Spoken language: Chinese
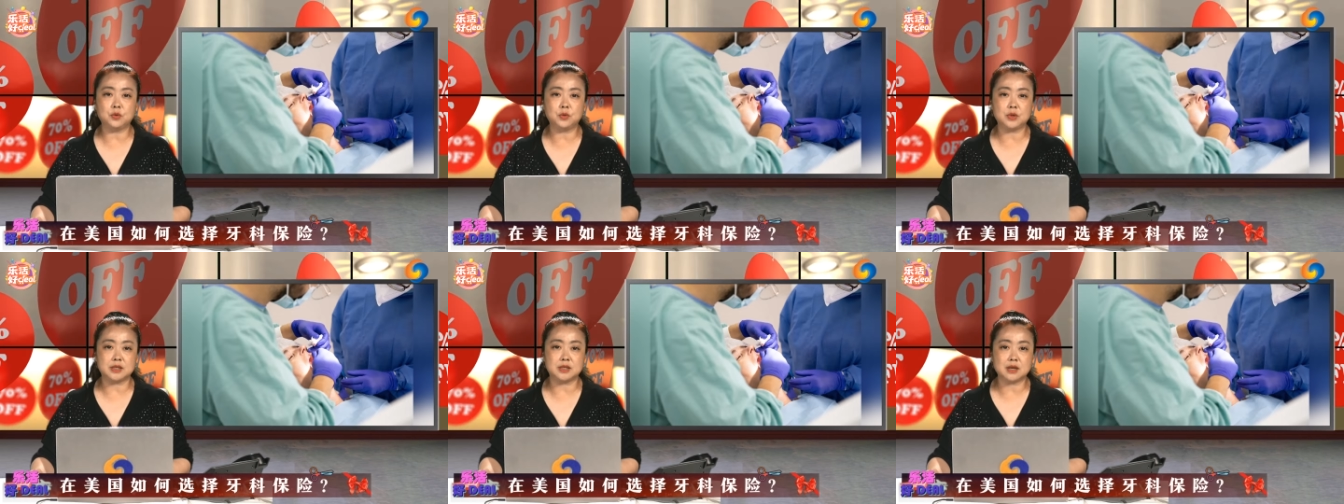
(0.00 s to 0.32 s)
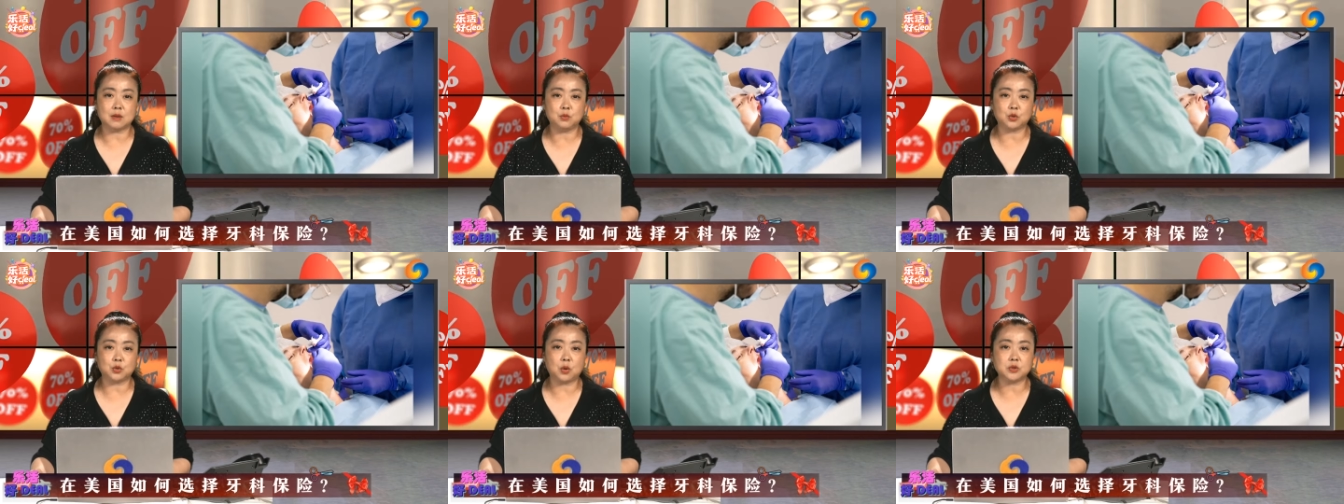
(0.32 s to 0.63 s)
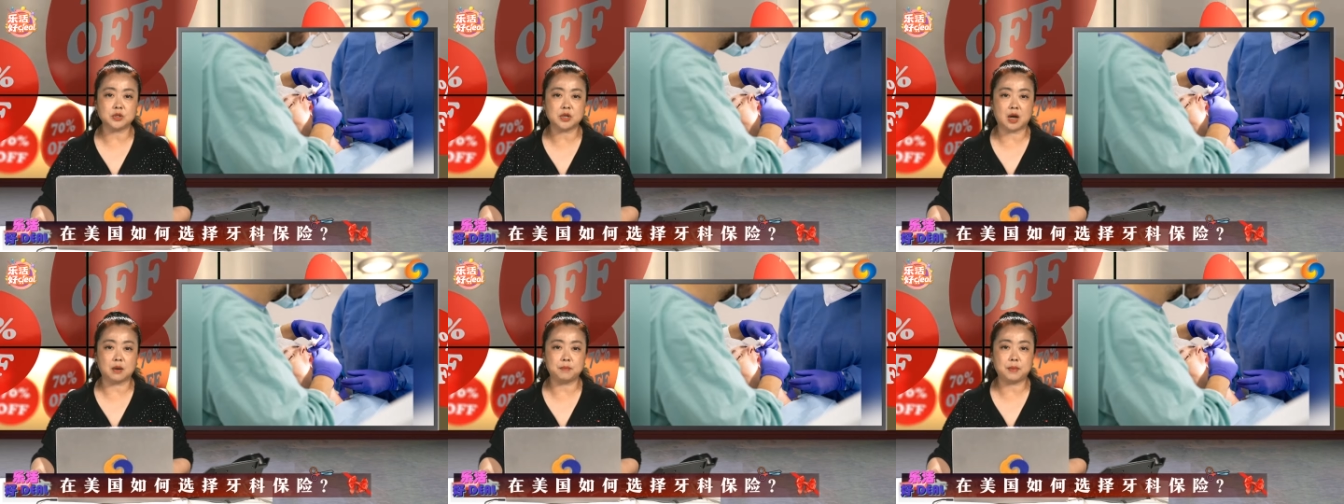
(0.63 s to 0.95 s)
理项目通
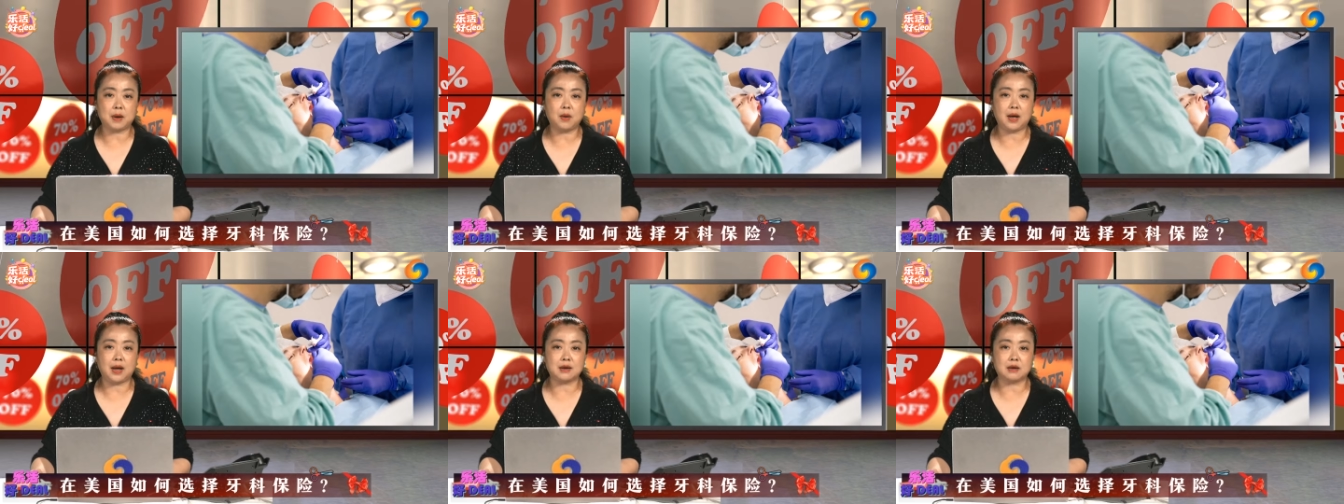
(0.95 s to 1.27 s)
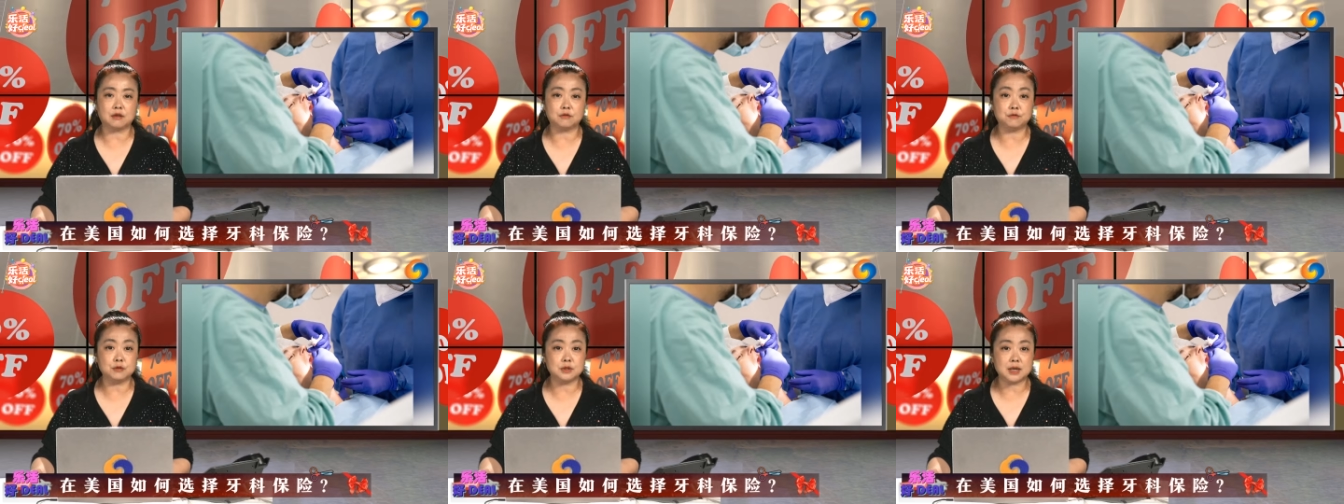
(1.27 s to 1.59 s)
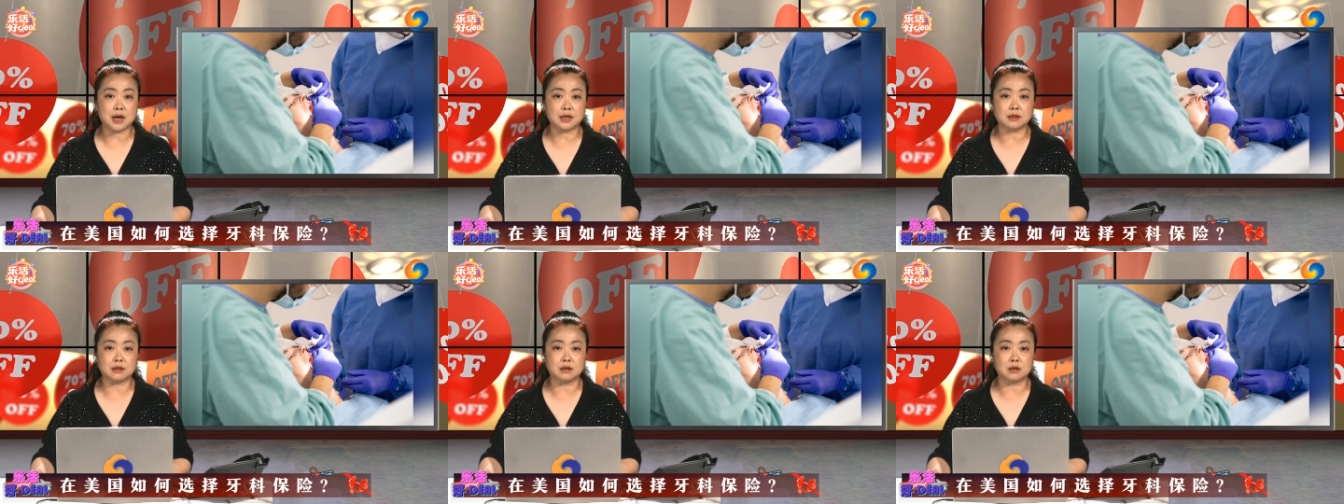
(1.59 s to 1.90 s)
常包含了复
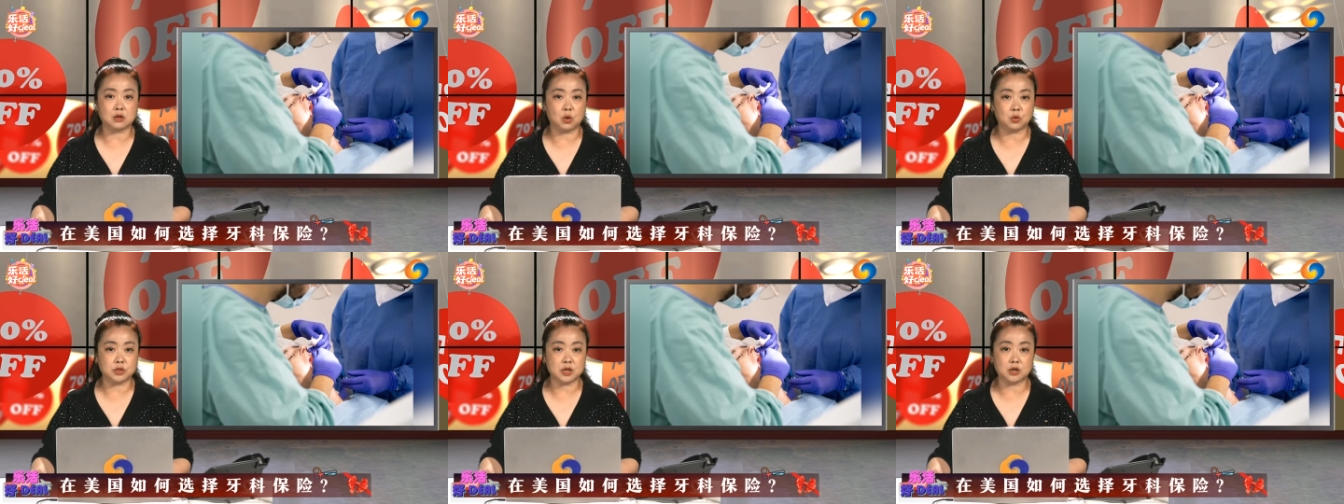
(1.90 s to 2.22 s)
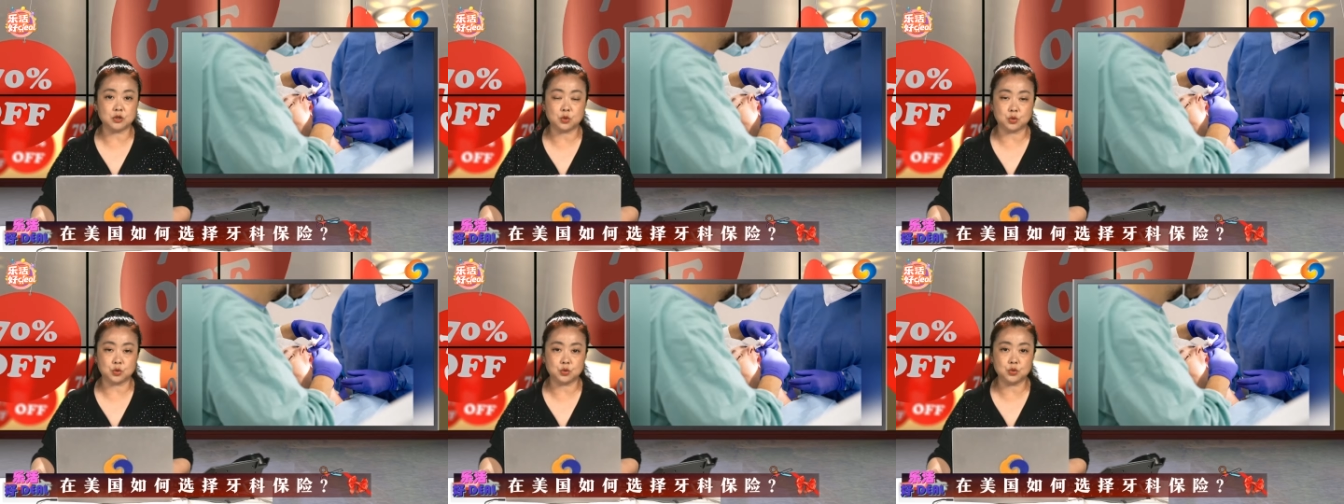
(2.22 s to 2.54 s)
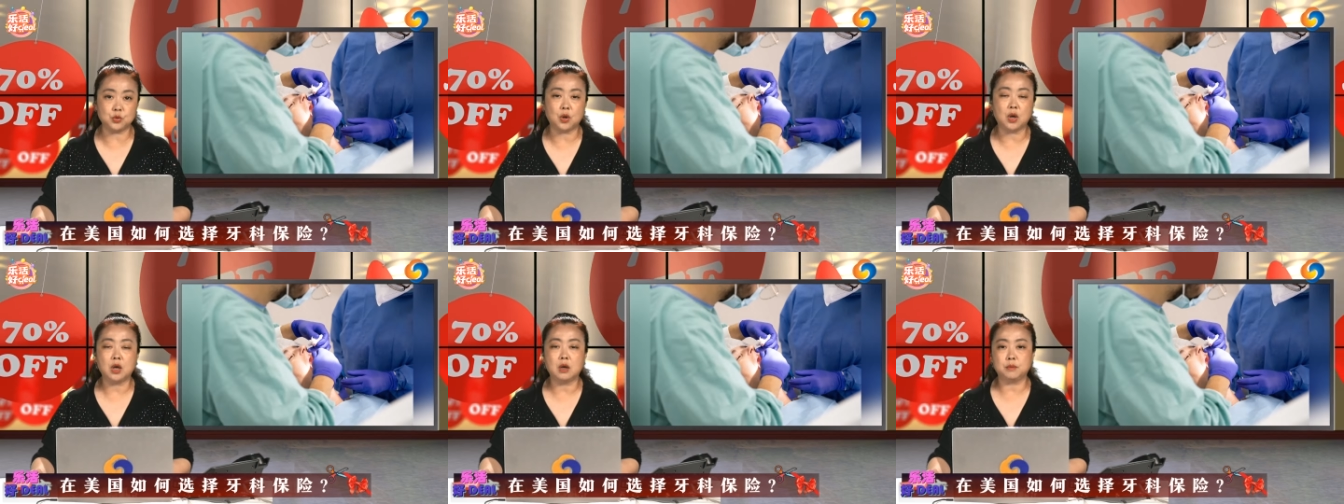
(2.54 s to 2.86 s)
杂的口腔手
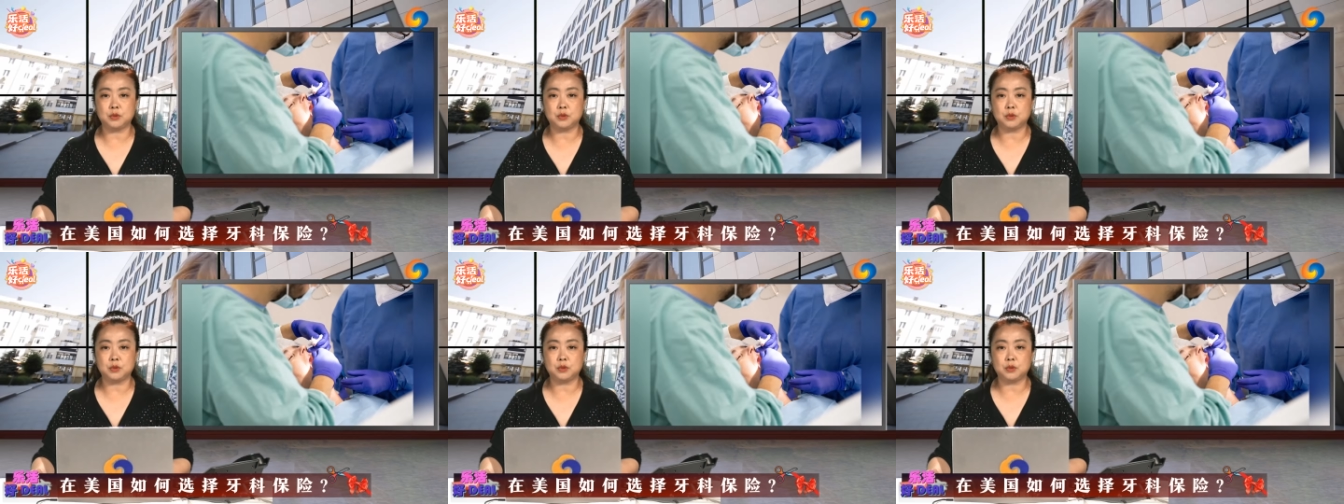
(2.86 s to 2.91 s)
术，